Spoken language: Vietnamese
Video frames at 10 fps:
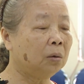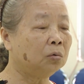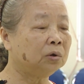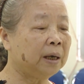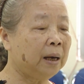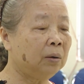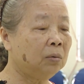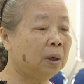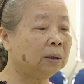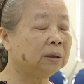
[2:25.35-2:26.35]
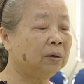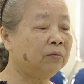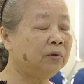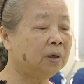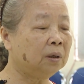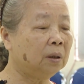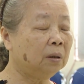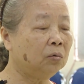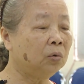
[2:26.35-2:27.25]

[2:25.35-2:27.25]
cô giáo các giáo viên đã